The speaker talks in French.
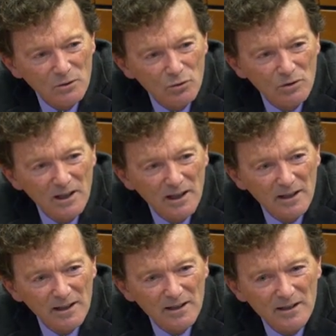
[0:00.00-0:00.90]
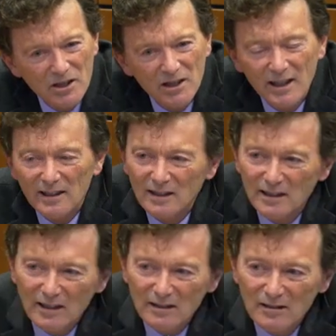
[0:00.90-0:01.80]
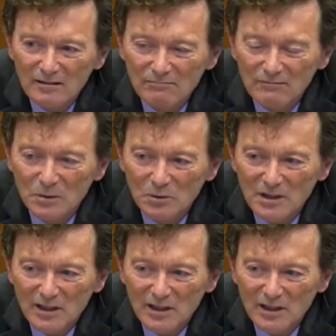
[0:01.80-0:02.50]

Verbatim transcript: parce que toutes les crises génèrent des dettes.